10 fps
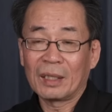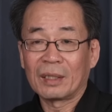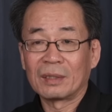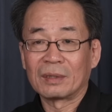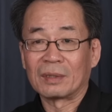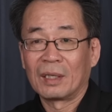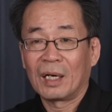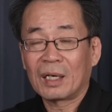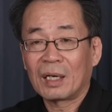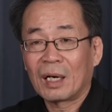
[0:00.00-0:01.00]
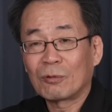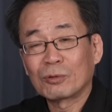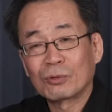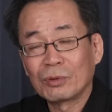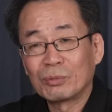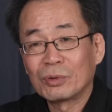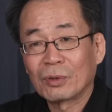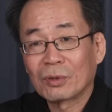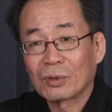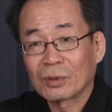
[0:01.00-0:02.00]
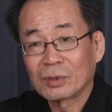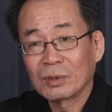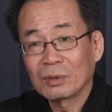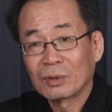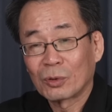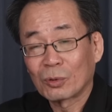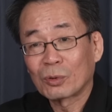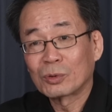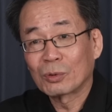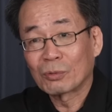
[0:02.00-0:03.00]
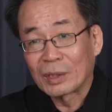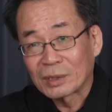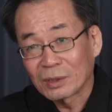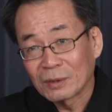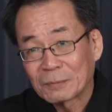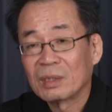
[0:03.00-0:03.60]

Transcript: 일 날에는 한강하고 중립수역을 걸어서 교동도 쪽으로 왔죠.